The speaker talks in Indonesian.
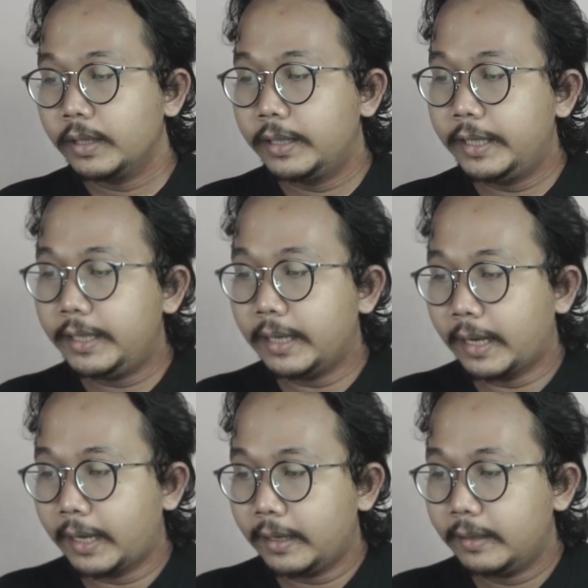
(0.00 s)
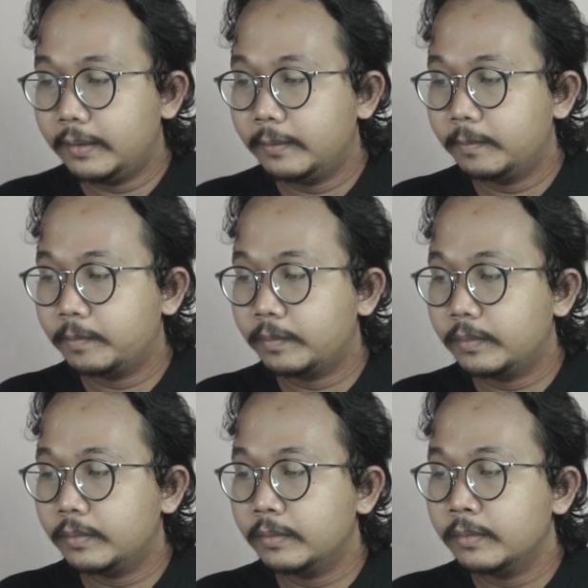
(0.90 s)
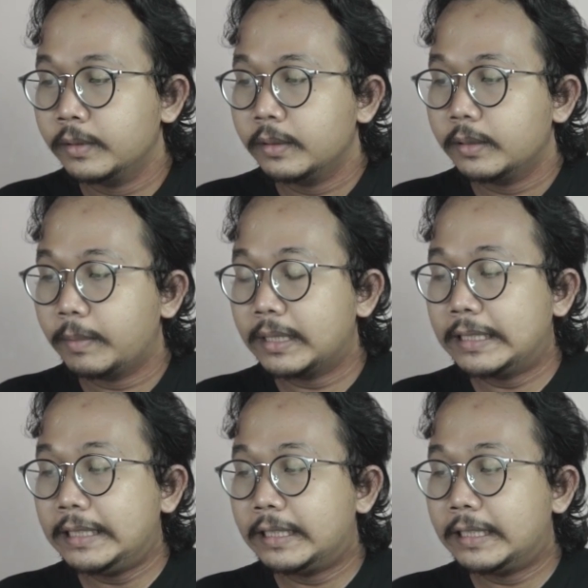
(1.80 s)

jika masih